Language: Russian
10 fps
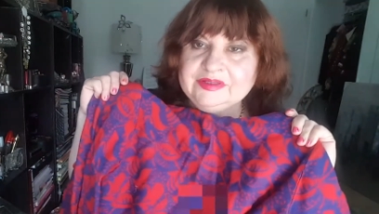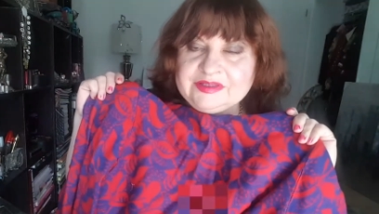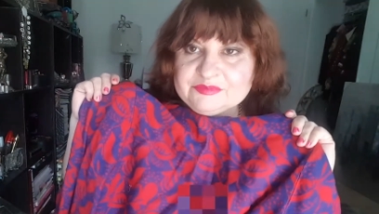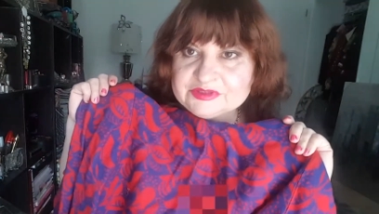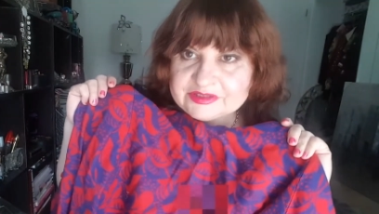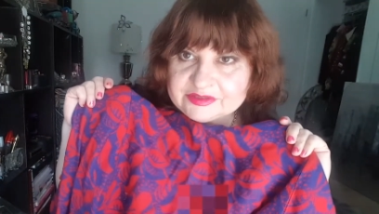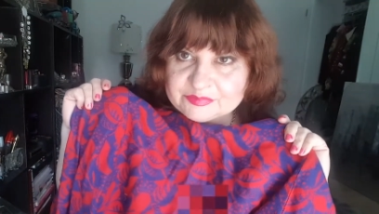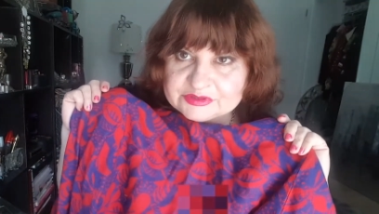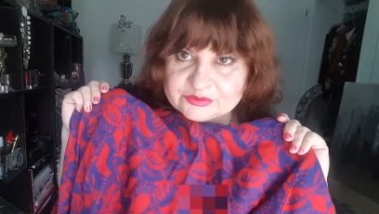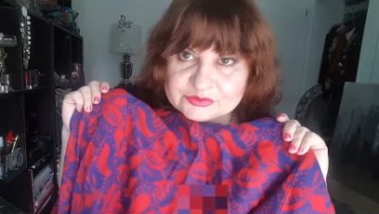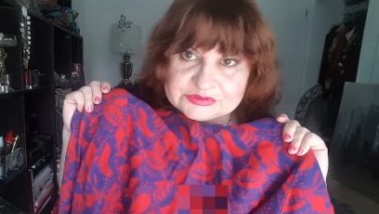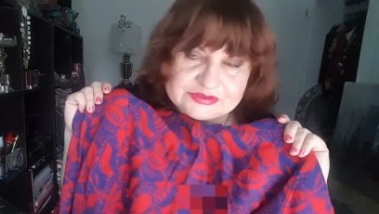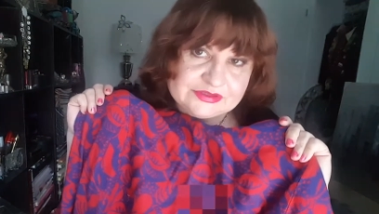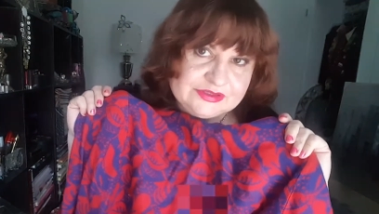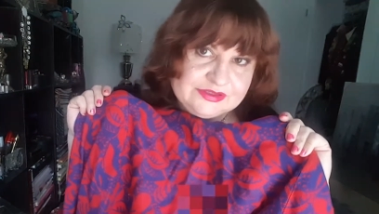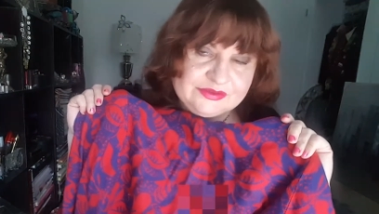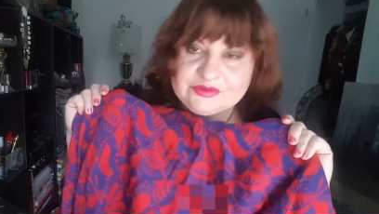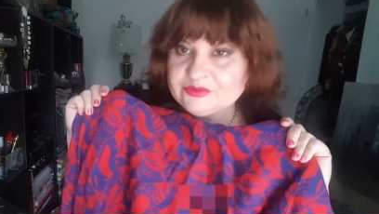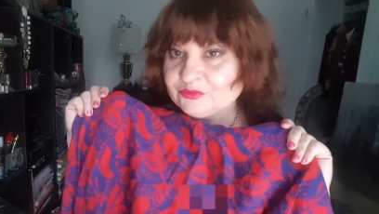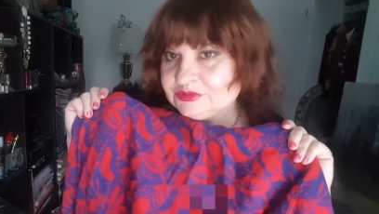И мы такие подростки
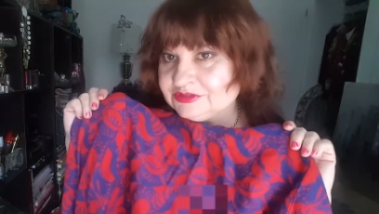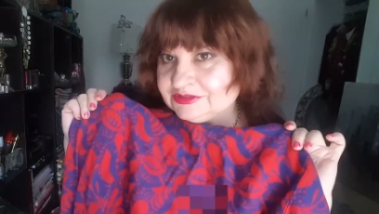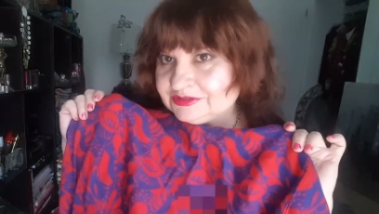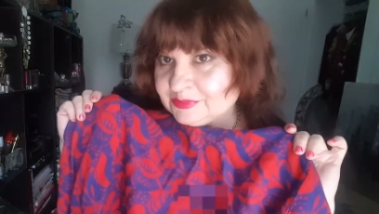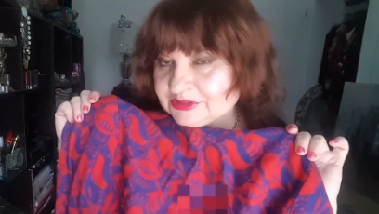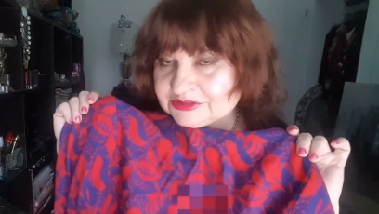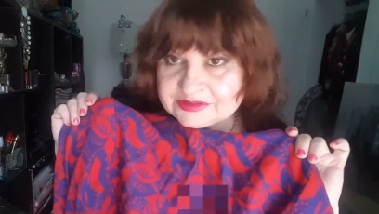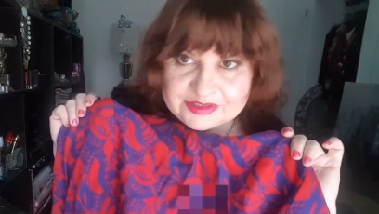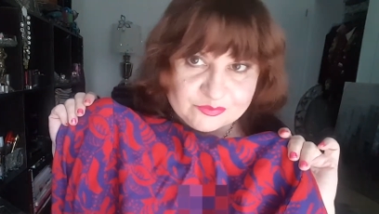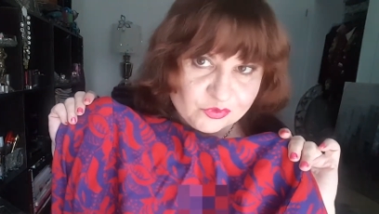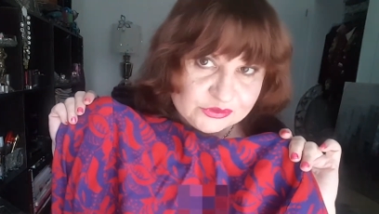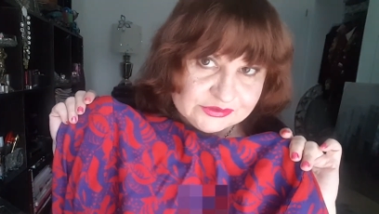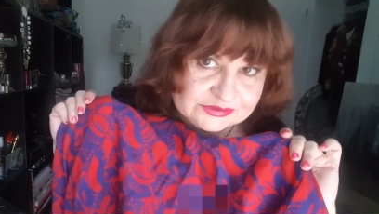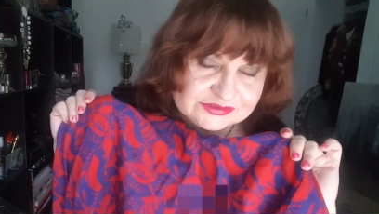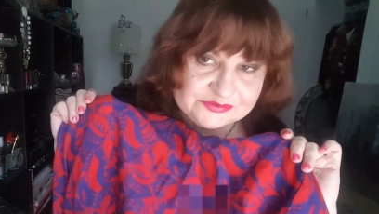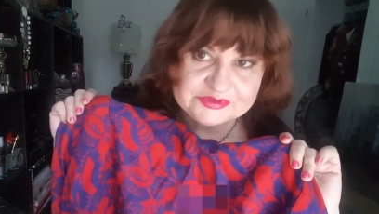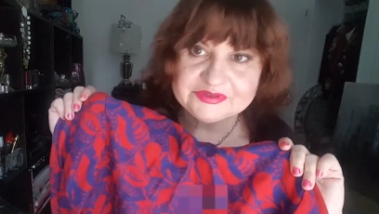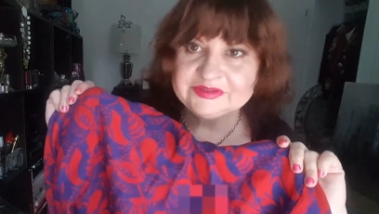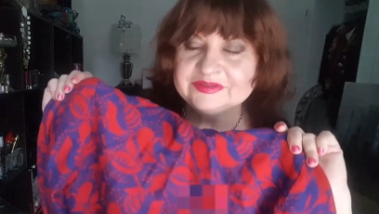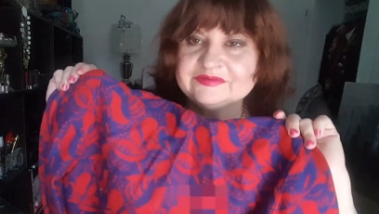э, очень себя считали модницами
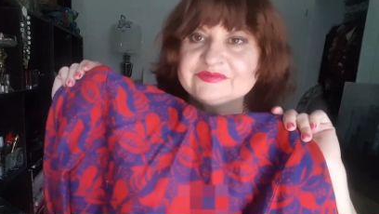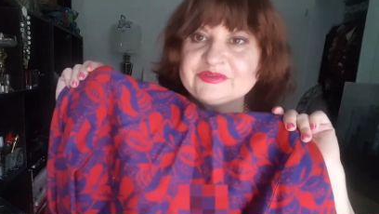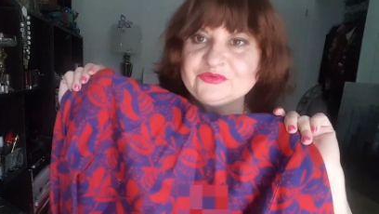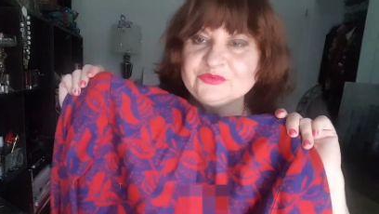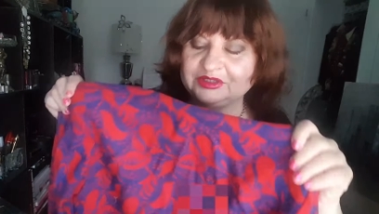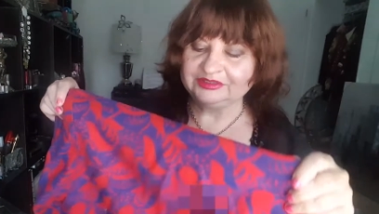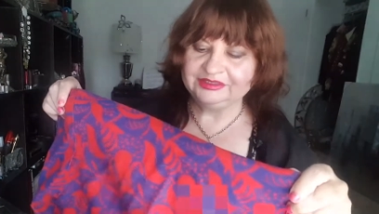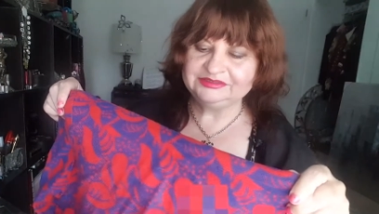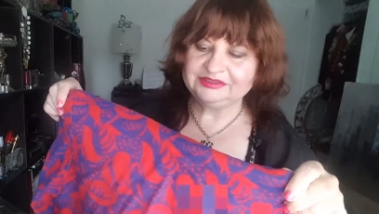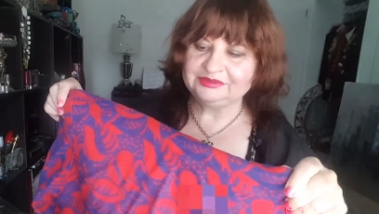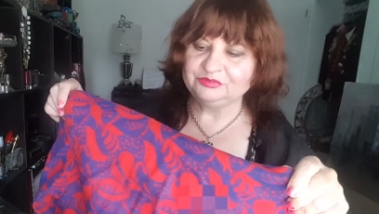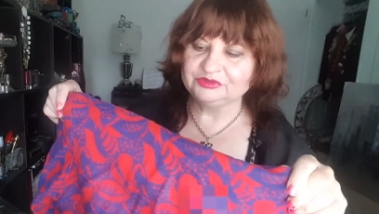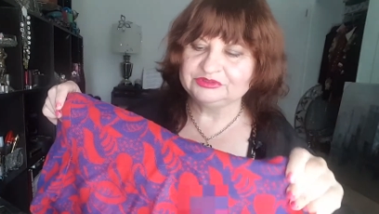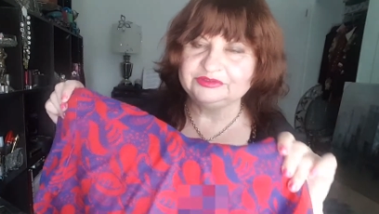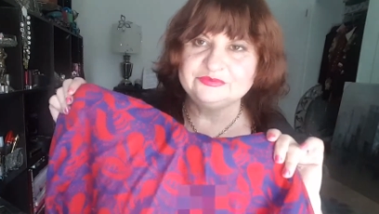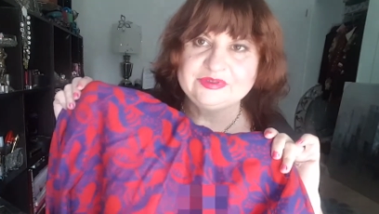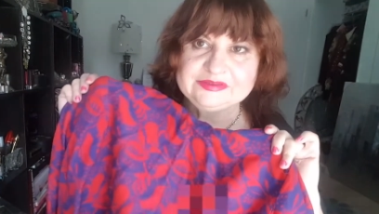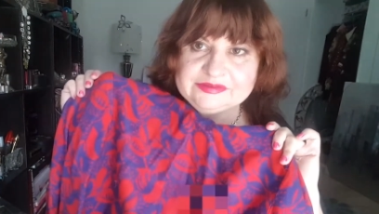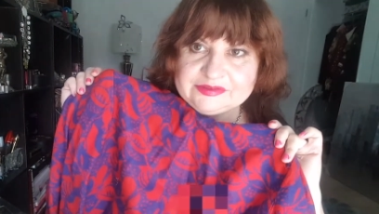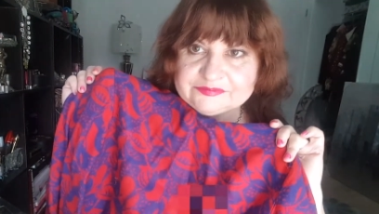в таком халатике после
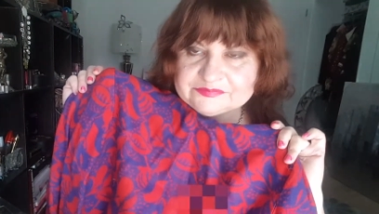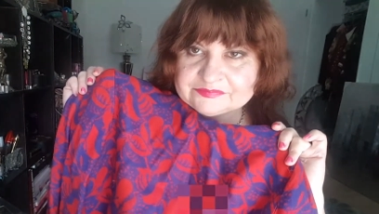ванной.